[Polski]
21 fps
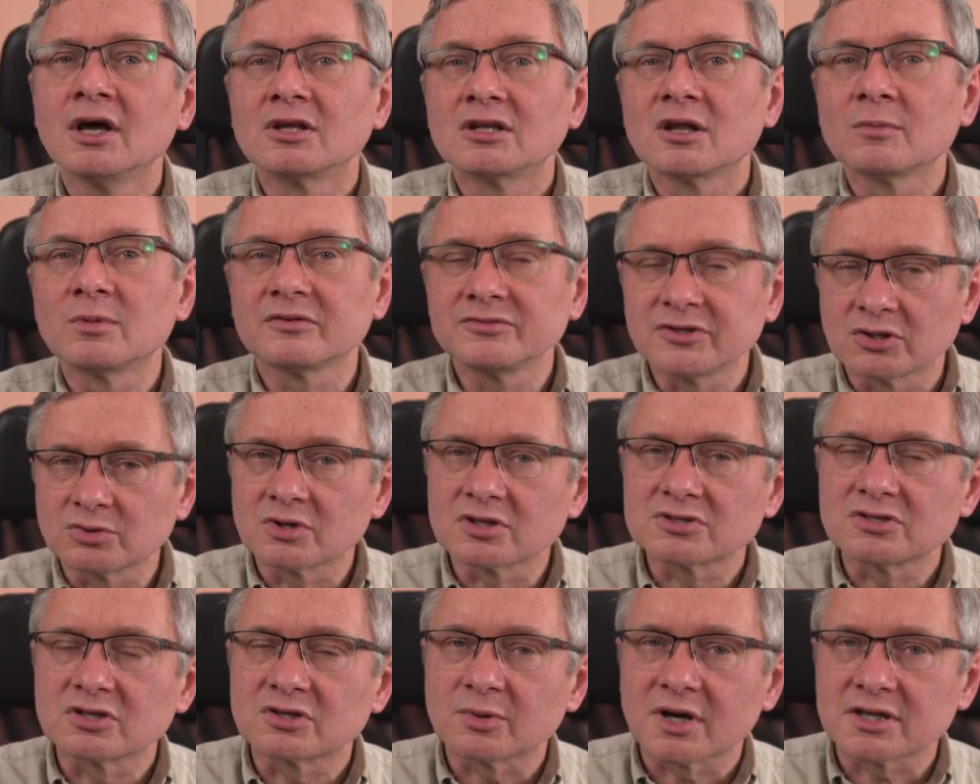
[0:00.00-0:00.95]
No bo w
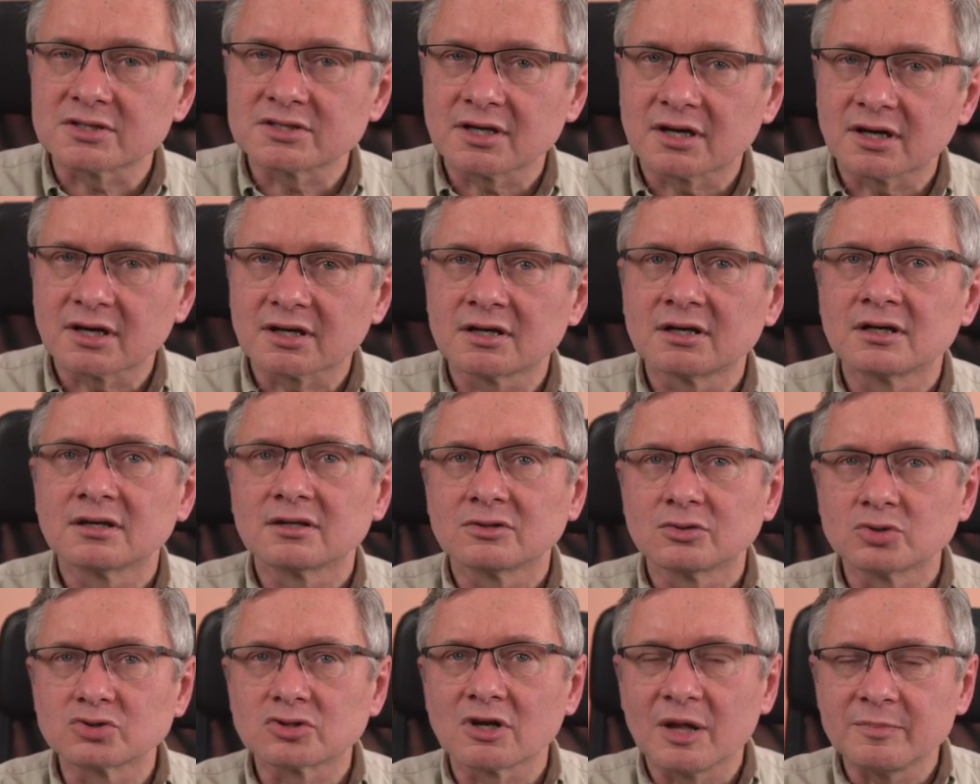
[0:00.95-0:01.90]
niektórych sytuacjach
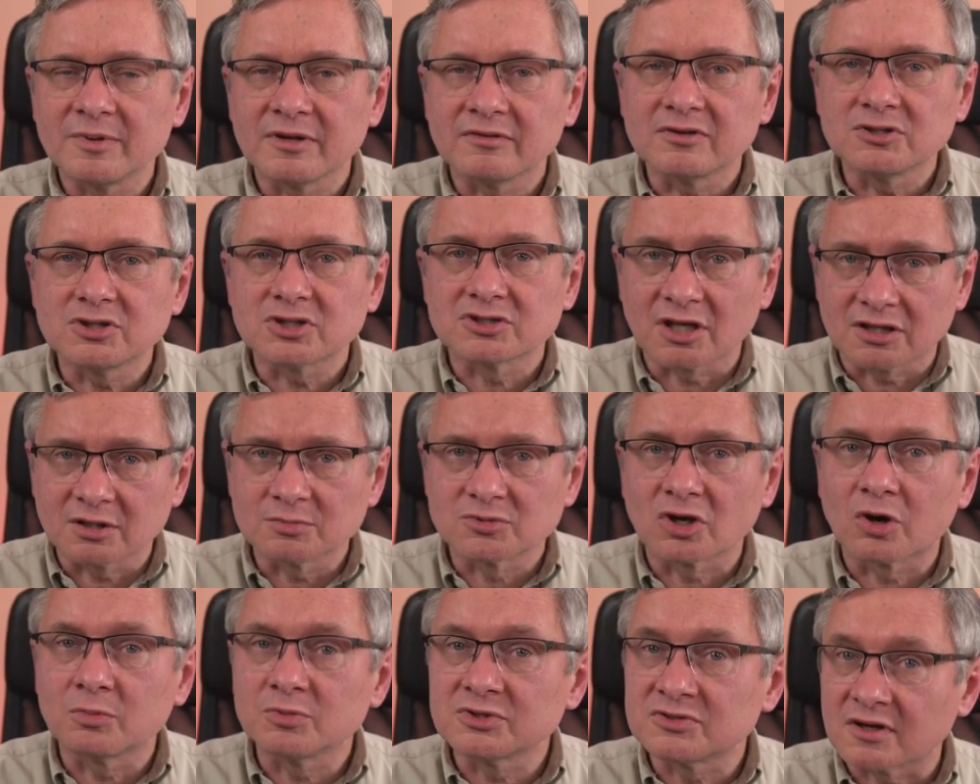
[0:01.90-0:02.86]
dużo lepiej wyjdziesz na tym,
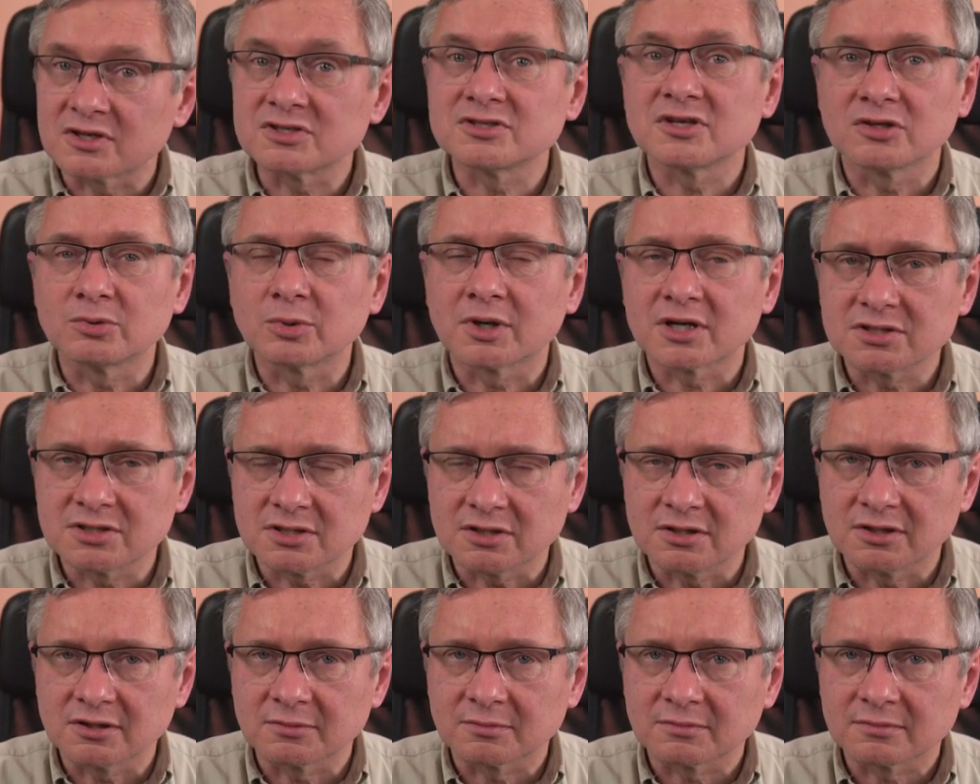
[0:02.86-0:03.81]
że kupisz wersję
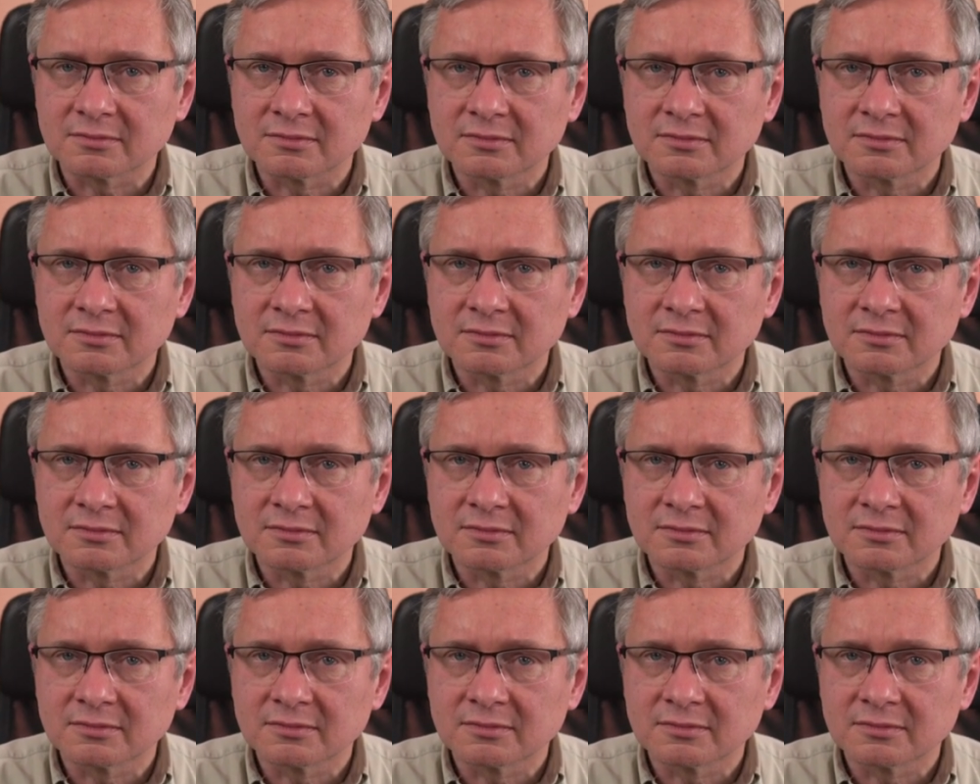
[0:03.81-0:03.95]
edukacyjną.